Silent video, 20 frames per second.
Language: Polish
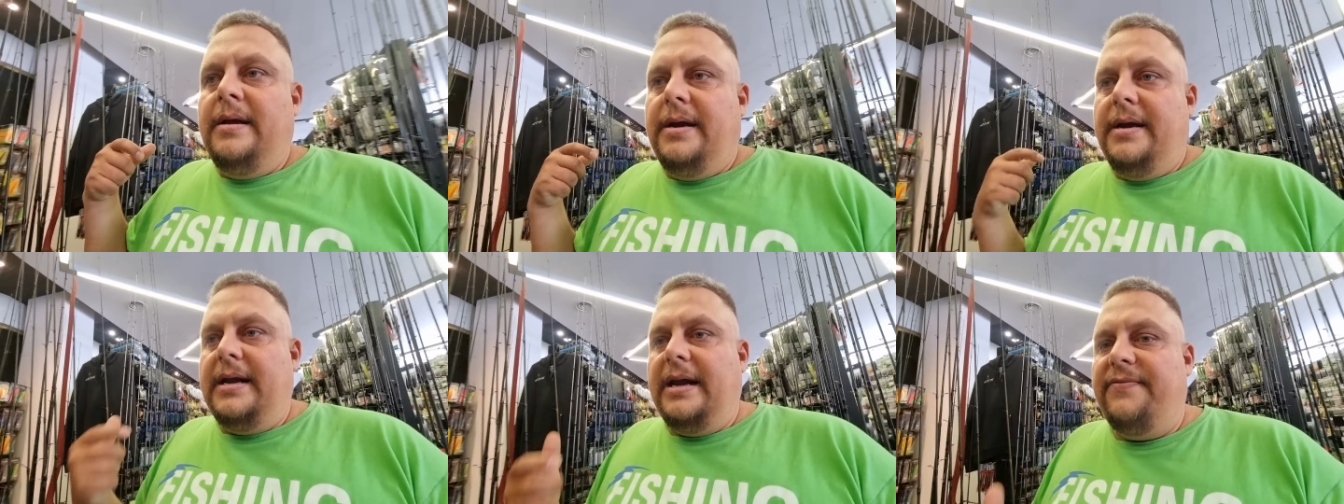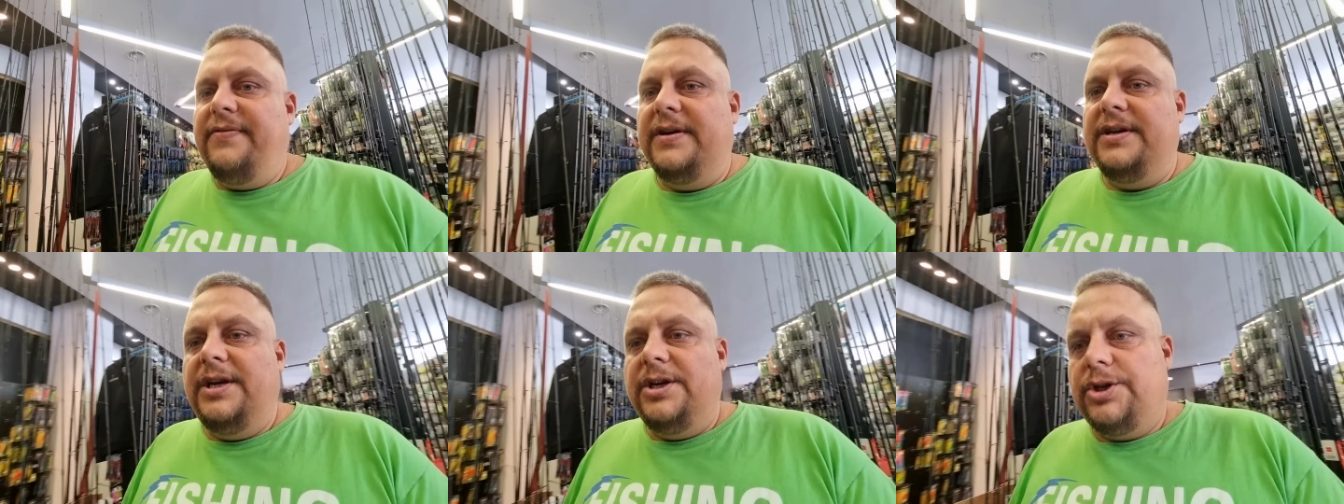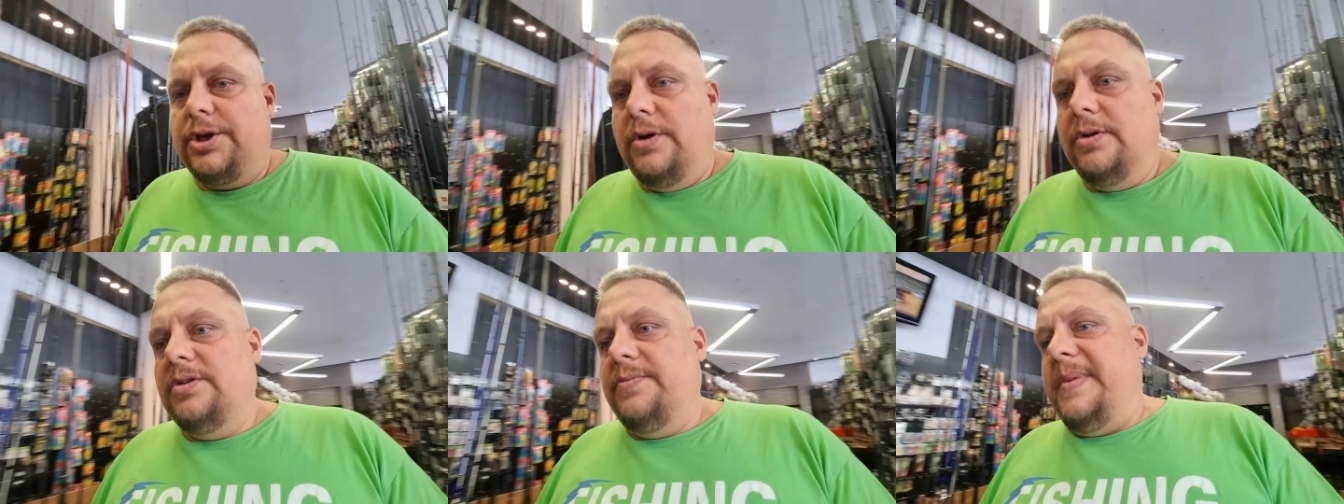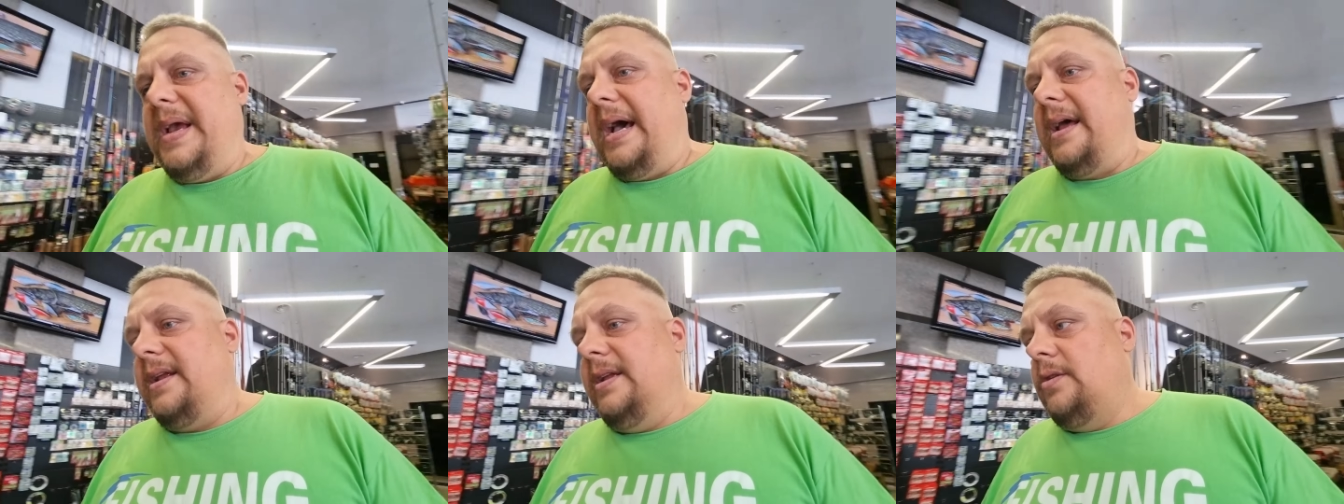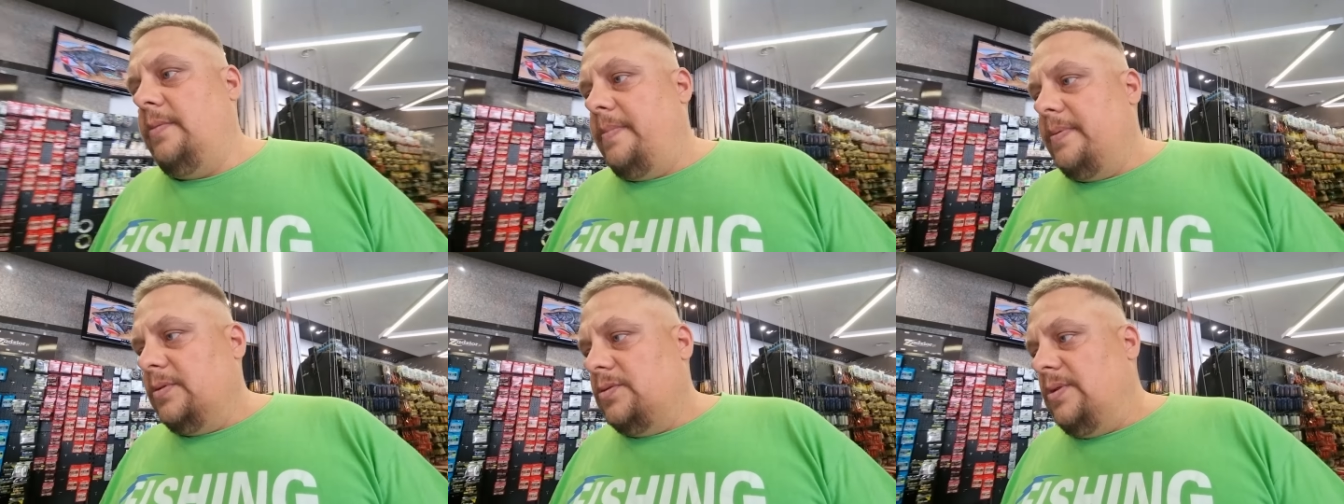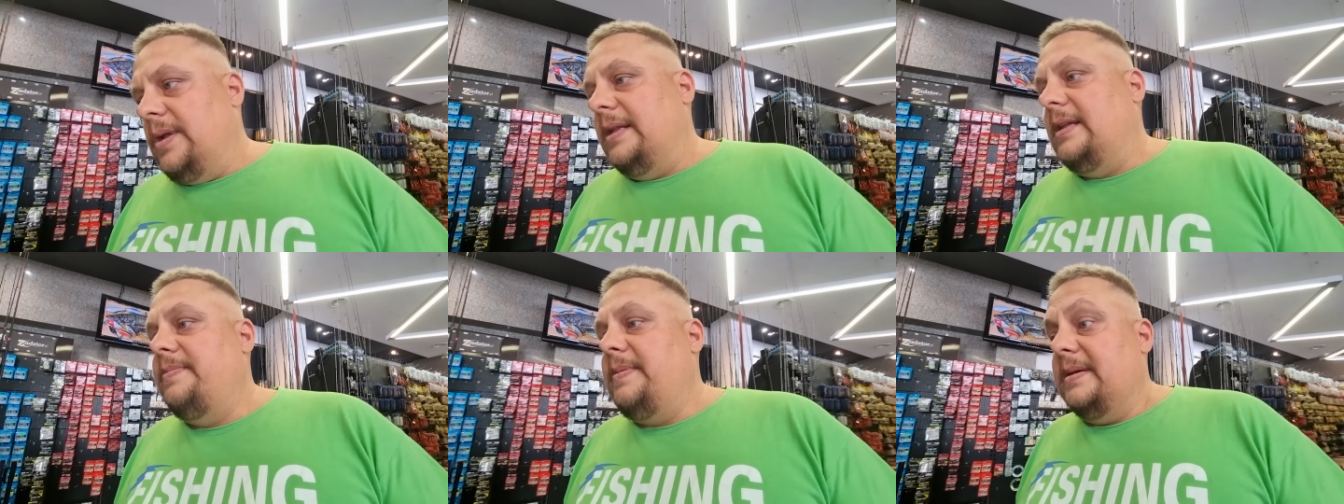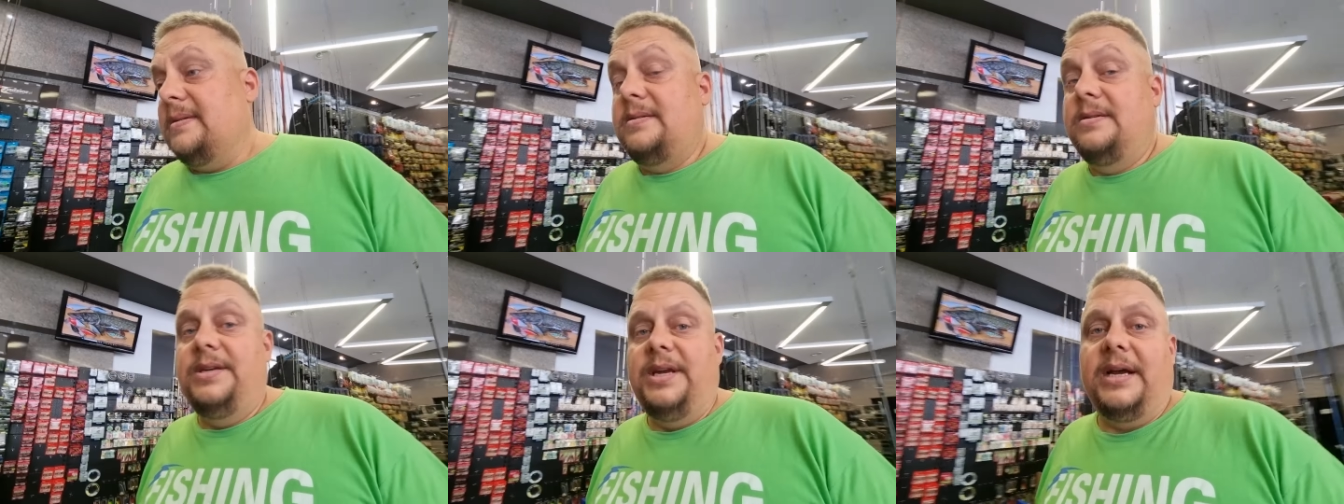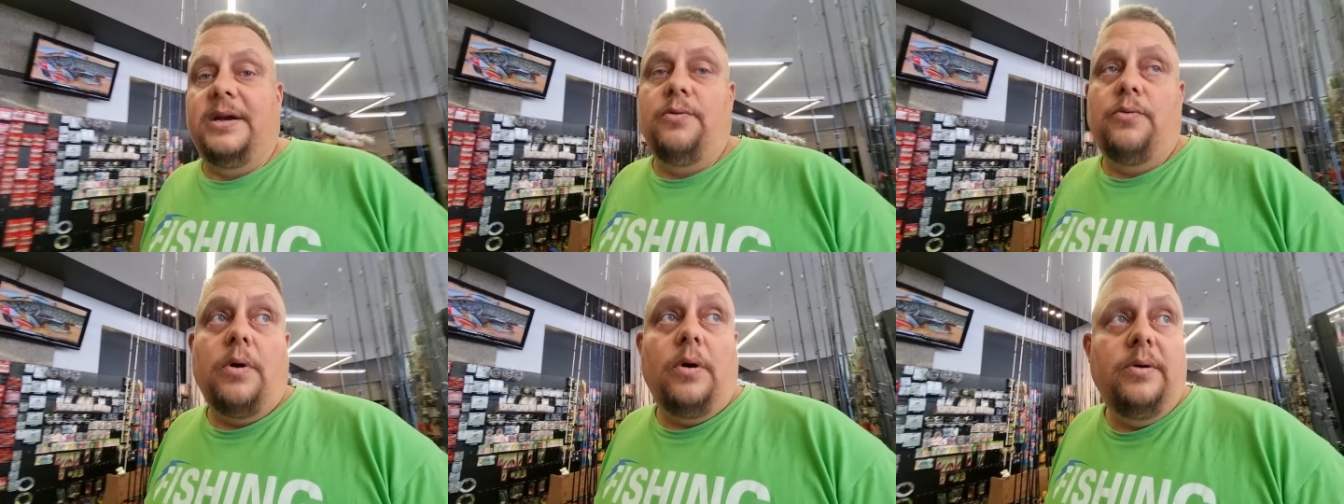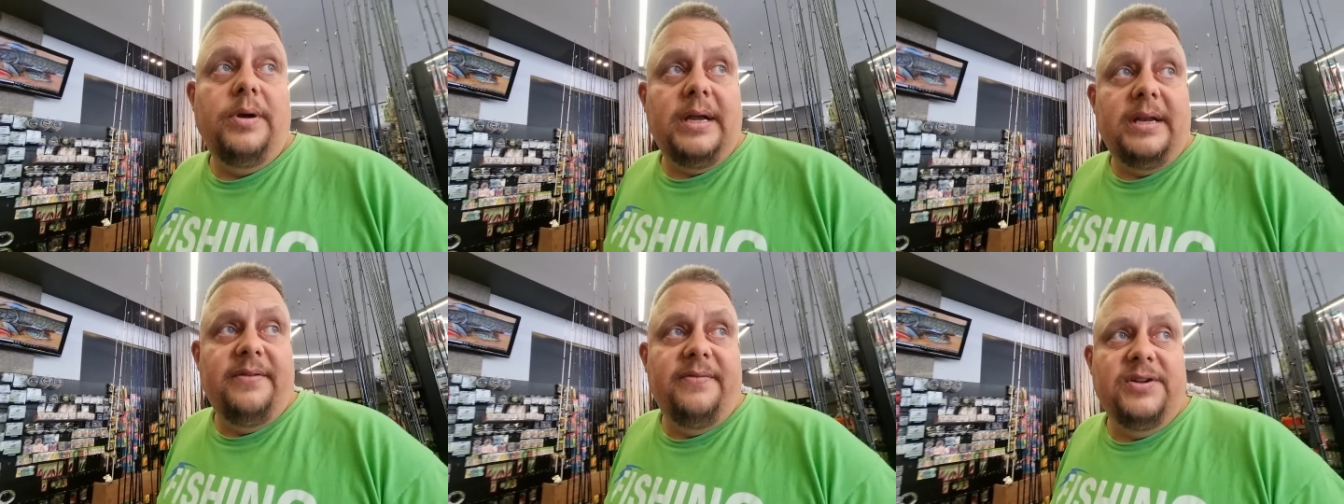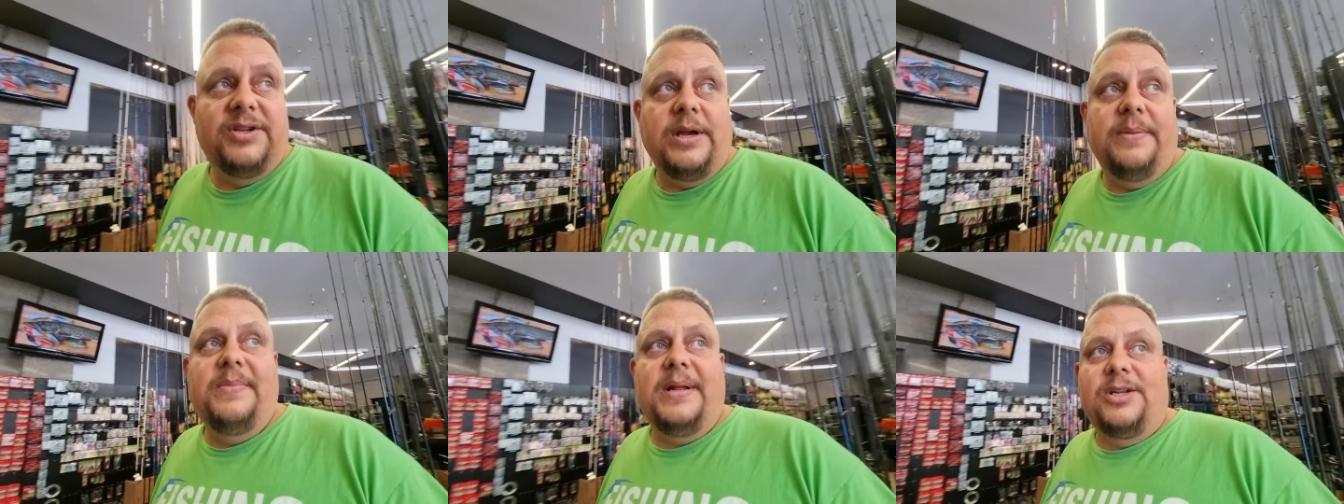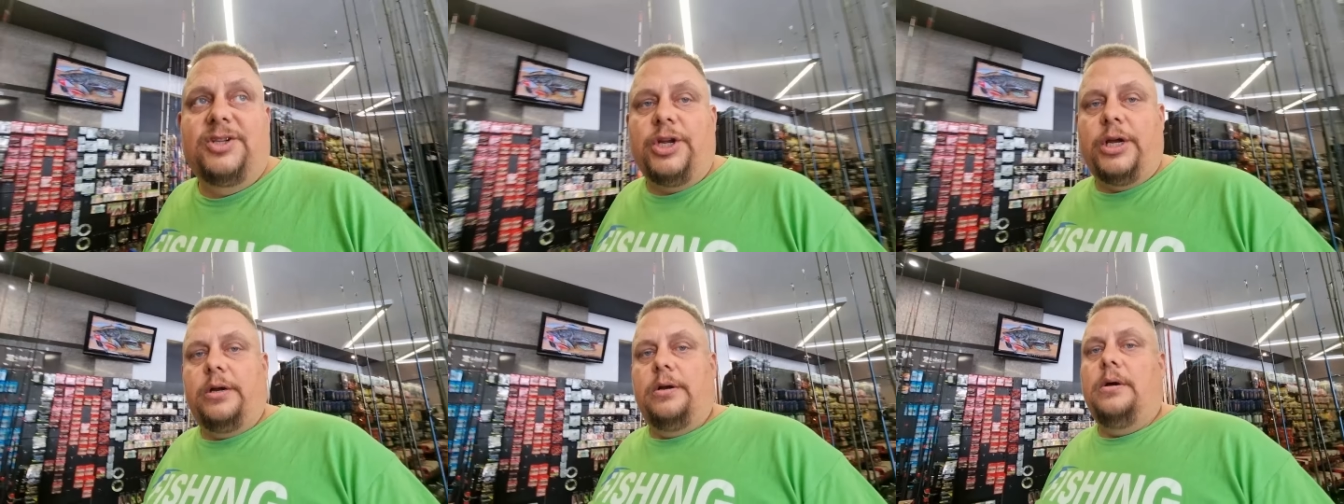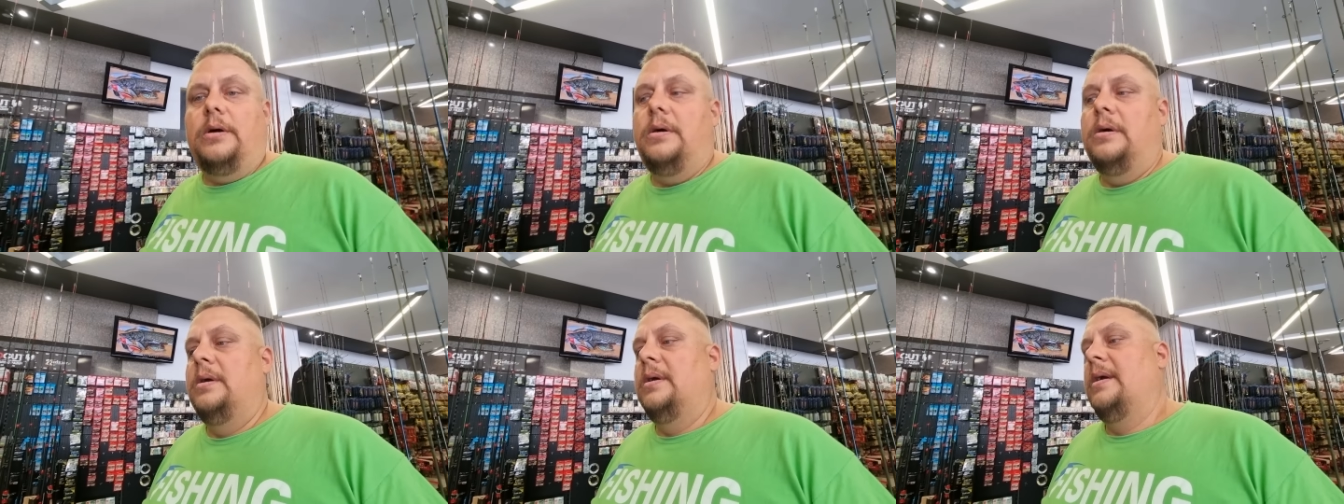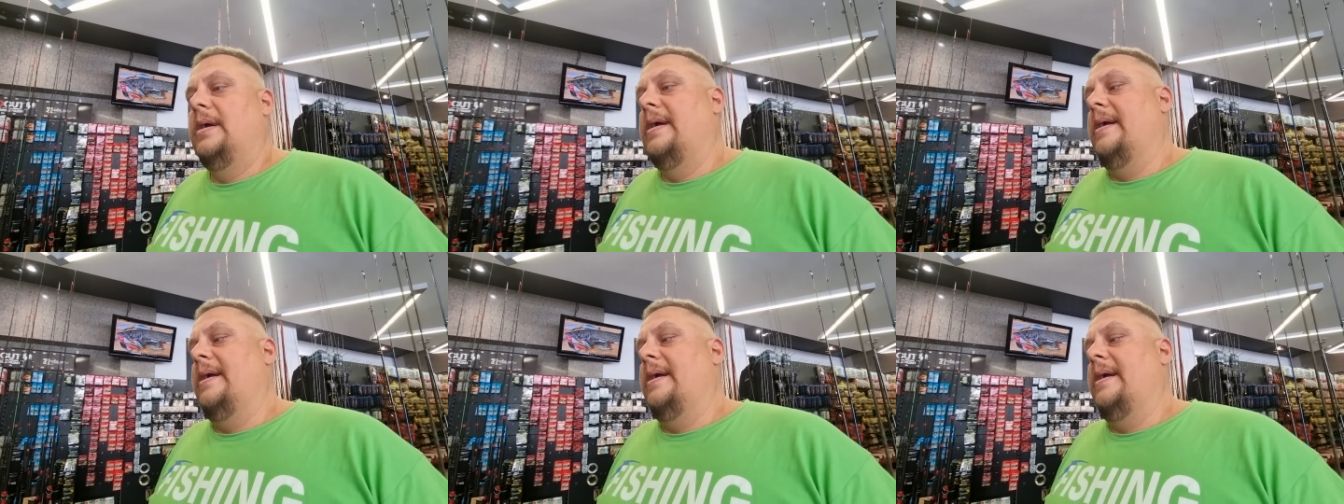i najfajniejsze rozmiary, to po prostu natychmiast znikło, ja nie wiedziałem dlaczego,